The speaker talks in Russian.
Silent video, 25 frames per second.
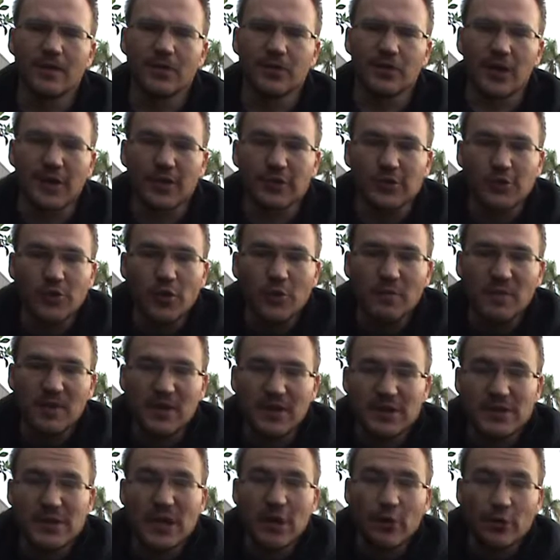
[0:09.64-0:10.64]
Должно,
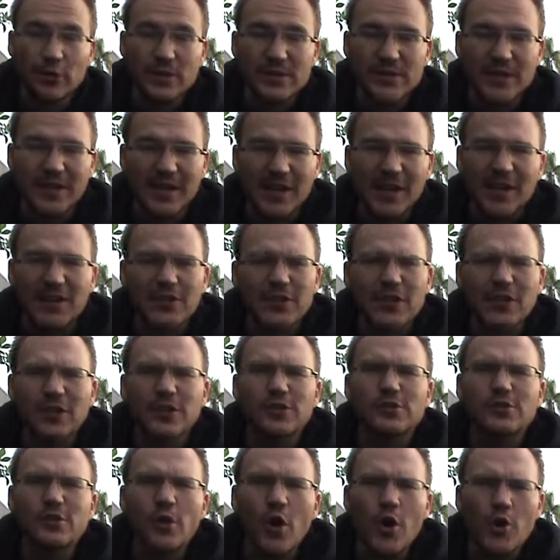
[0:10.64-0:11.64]
по идее, у
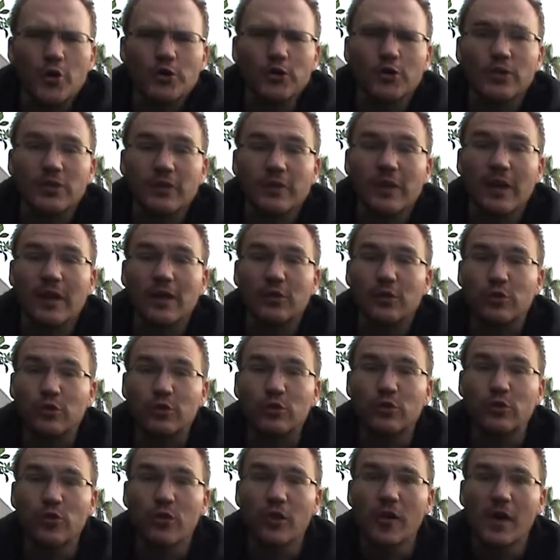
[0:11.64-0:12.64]
зрителей сохнуть во
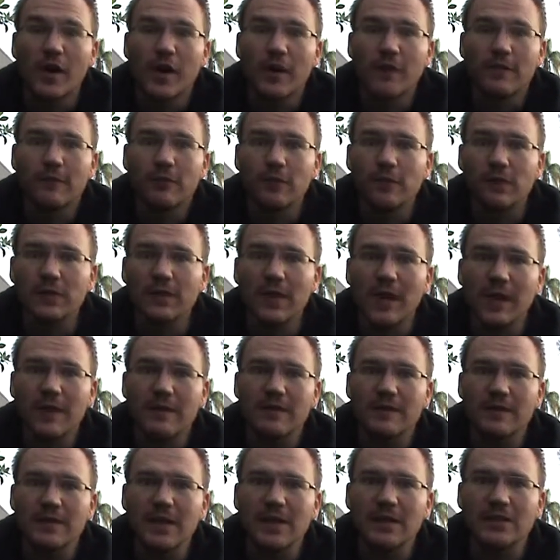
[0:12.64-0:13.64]
рту. Вот
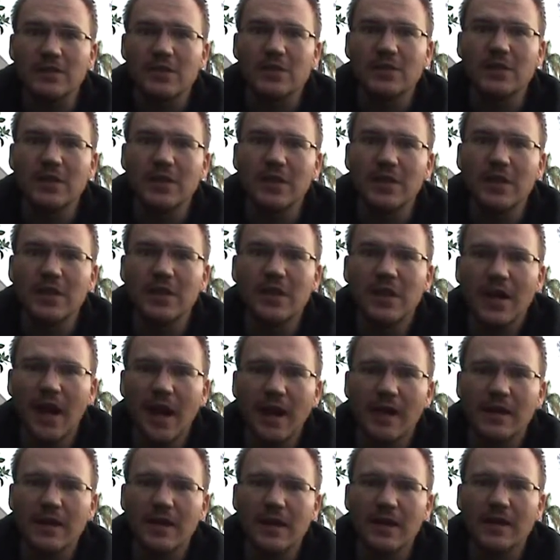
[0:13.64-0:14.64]
так вы должны
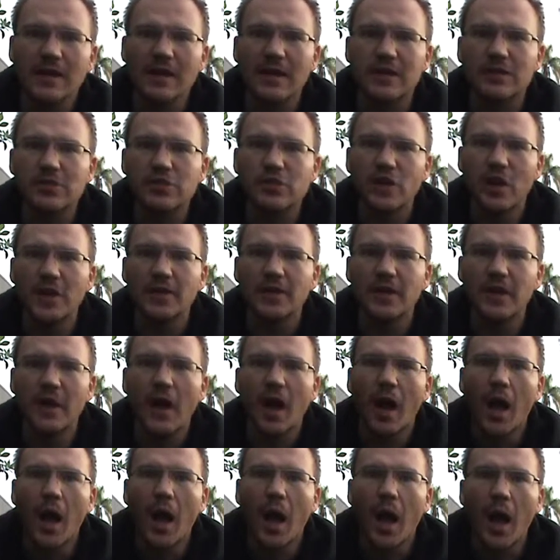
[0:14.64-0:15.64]
гениально играть, что они,
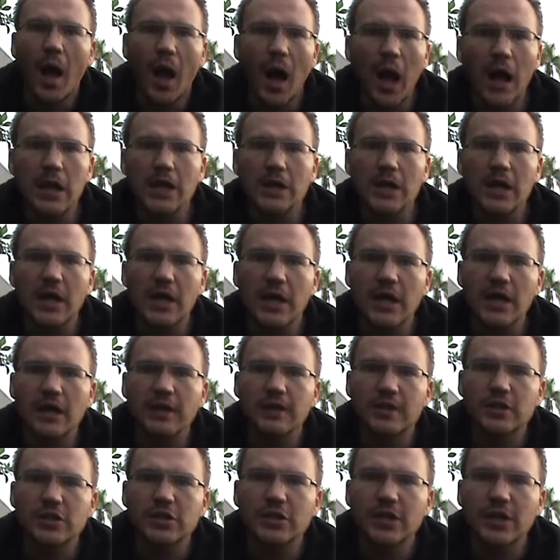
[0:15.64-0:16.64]

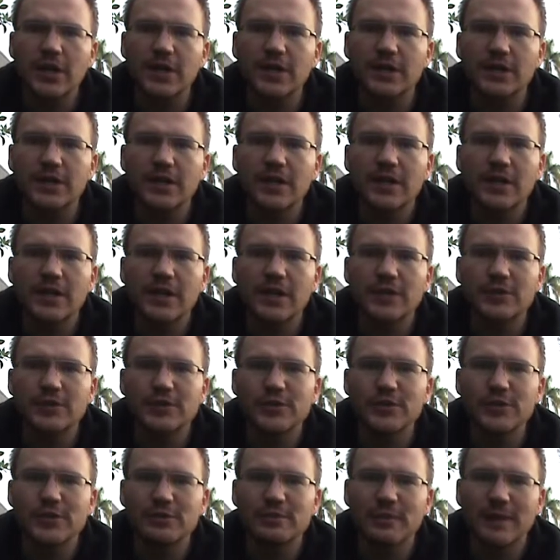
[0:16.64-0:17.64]
открывшие рты,
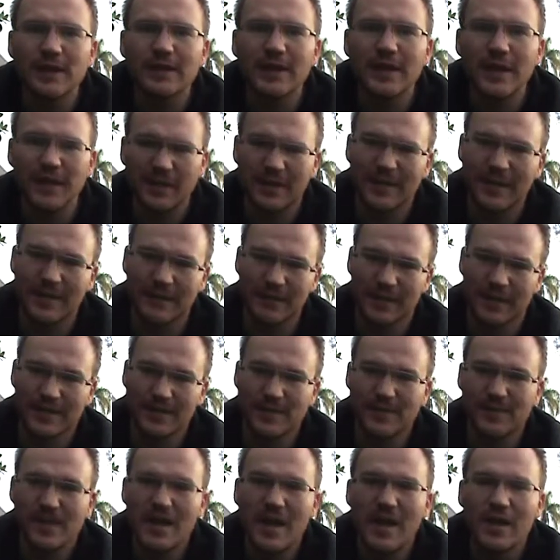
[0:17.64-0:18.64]
должны смотреть на
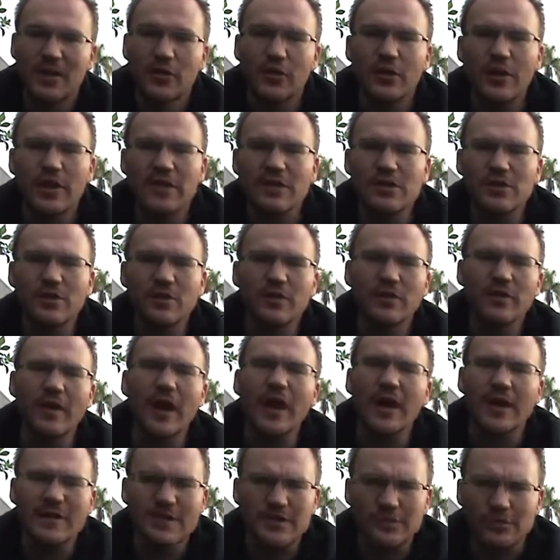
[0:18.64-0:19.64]
вас. Но если у
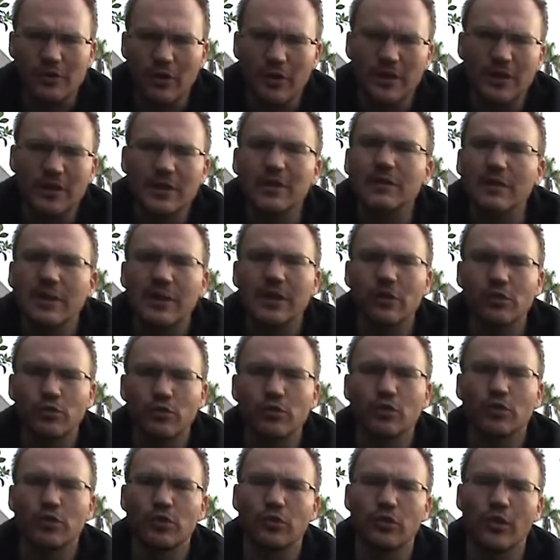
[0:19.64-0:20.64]
вас сохнет во
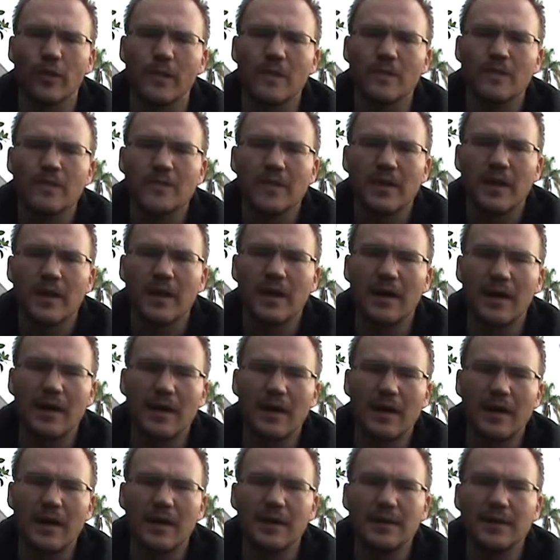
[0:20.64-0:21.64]
рту, то
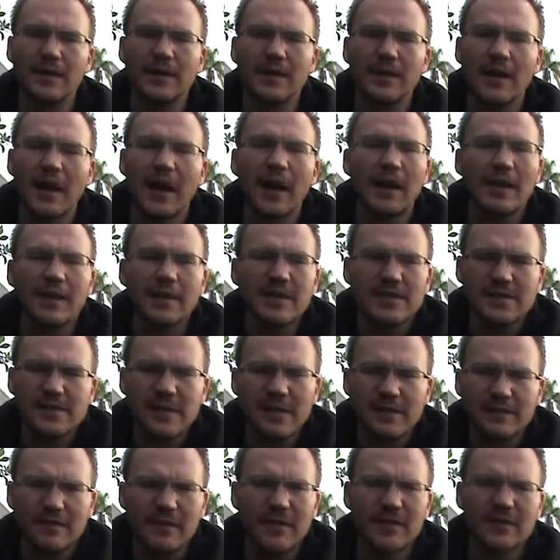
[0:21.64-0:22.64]
э, гениальный
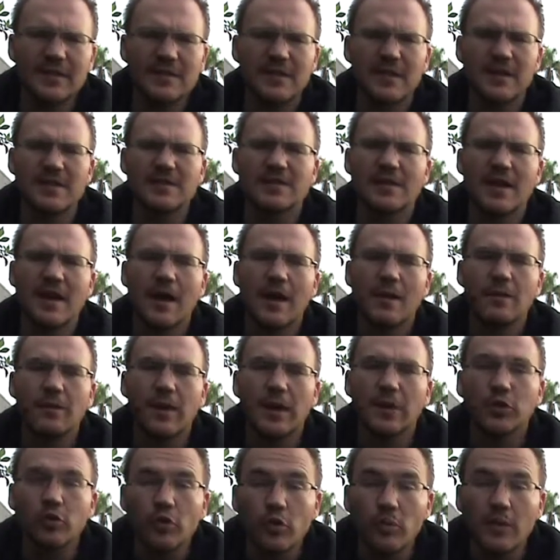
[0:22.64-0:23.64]
совет есть.
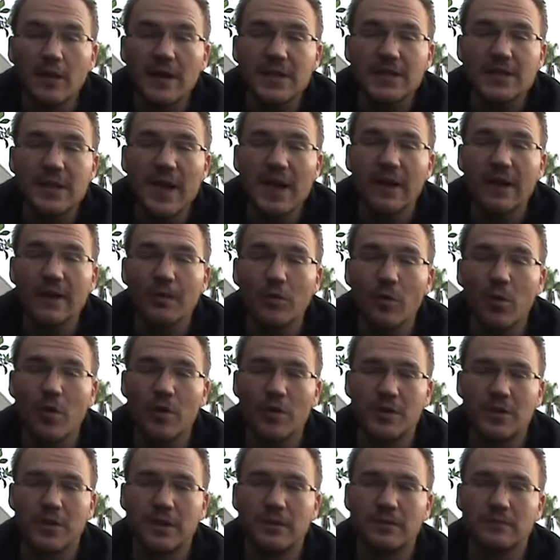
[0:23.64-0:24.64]
Подумайте о
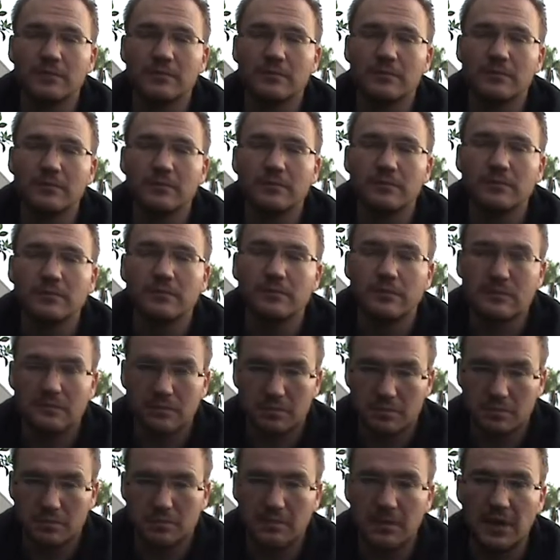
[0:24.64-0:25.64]
лимоне
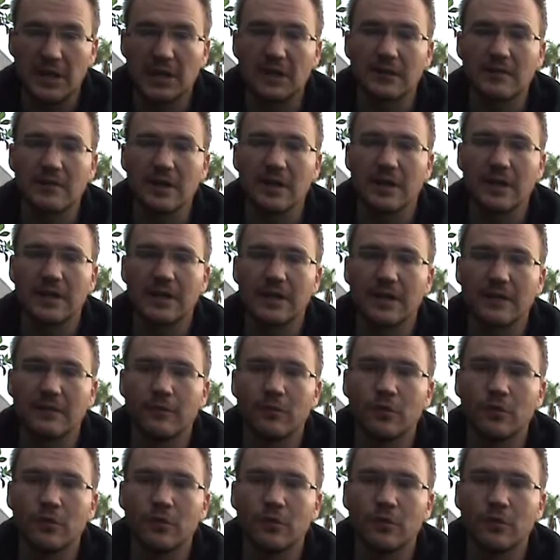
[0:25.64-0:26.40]
перед выходом.